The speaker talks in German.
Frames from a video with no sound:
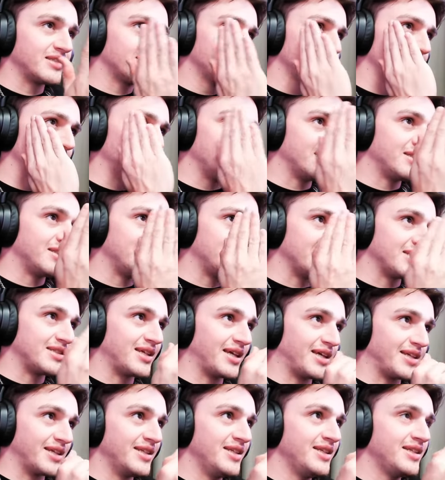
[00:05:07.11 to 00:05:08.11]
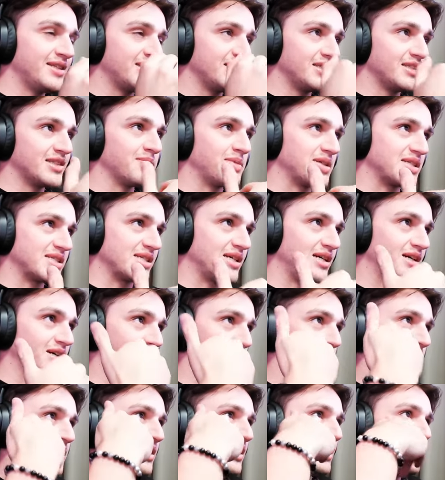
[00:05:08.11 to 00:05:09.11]
äh, diese Technik, die ich immer sage,
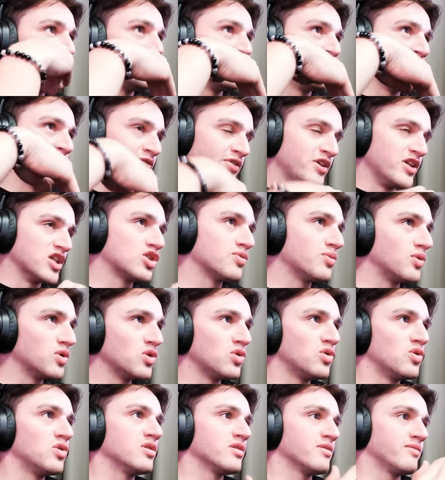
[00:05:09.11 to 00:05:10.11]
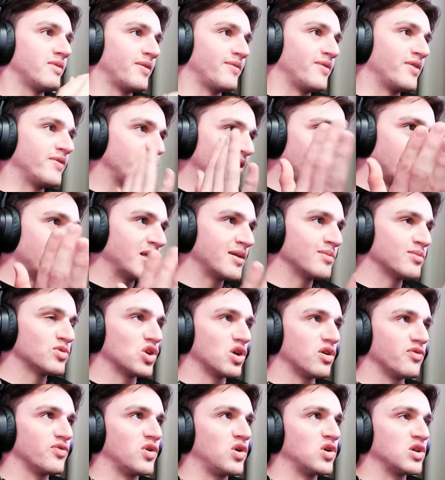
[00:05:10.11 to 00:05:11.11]
mit viel Schwung holen, weil wir waren eben schon
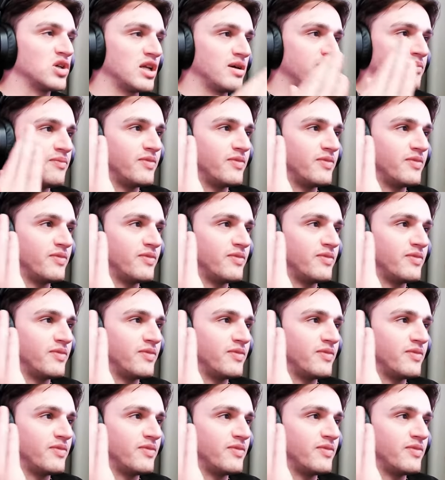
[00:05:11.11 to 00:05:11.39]
auf einer Hot Lab.